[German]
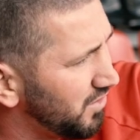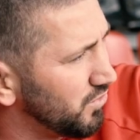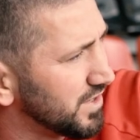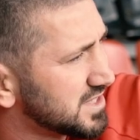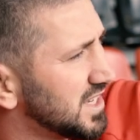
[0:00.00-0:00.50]

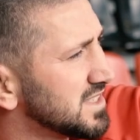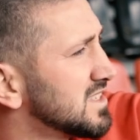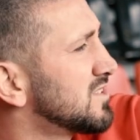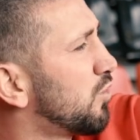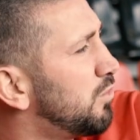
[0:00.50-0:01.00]
Und das
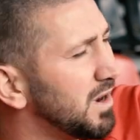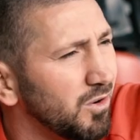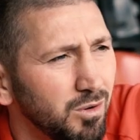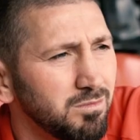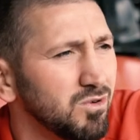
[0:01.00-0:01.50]
Ganze
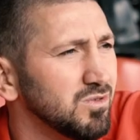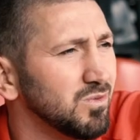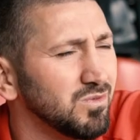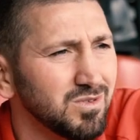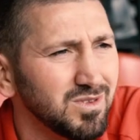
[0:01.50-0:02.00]
drumherum und,
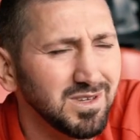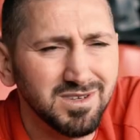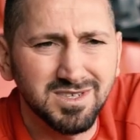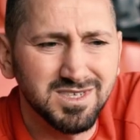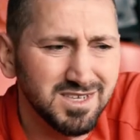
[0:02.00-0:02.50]
und
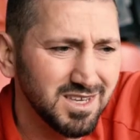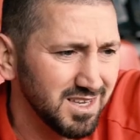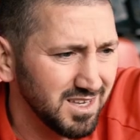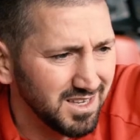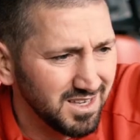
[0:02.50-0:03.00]
dieses,
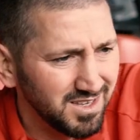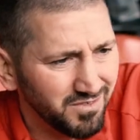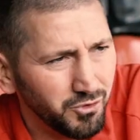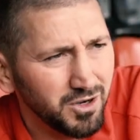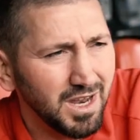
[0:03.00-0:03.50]

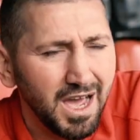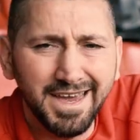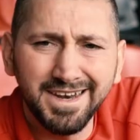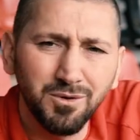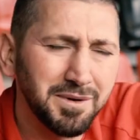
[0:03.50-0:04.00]
wo der
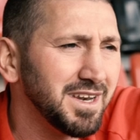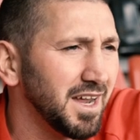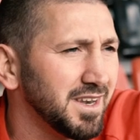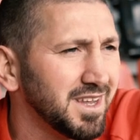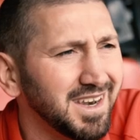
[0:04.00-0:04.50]
eine über den
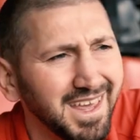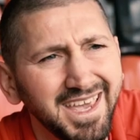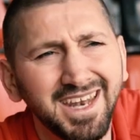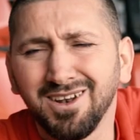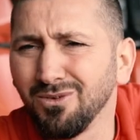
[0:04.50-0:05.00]
anderen
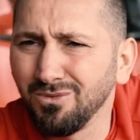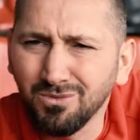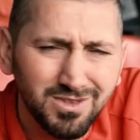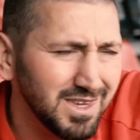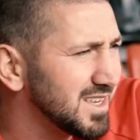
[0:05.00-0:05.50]
redet und,
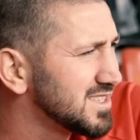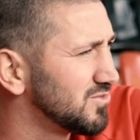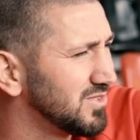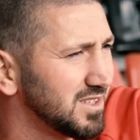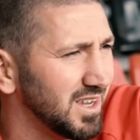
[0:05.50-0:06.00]
und
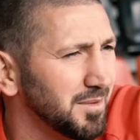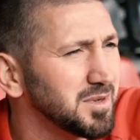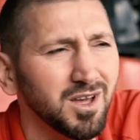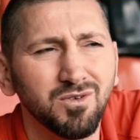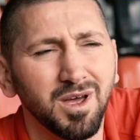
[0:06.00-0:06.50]
das und das, da
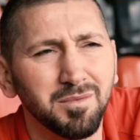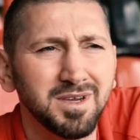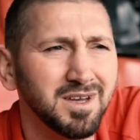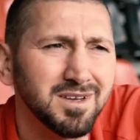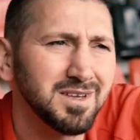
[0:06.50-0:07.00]
habe ich, hab
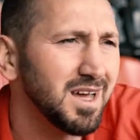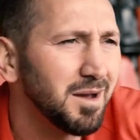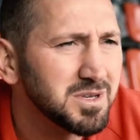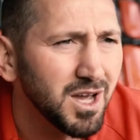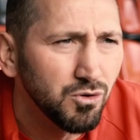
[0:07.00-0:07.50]
ich, da
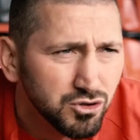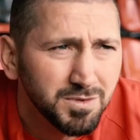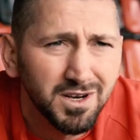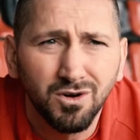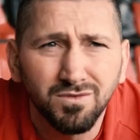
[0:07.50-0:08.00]
hab ich keine Lust
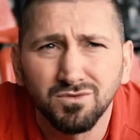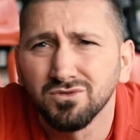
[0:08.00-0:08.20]
mehr drauf.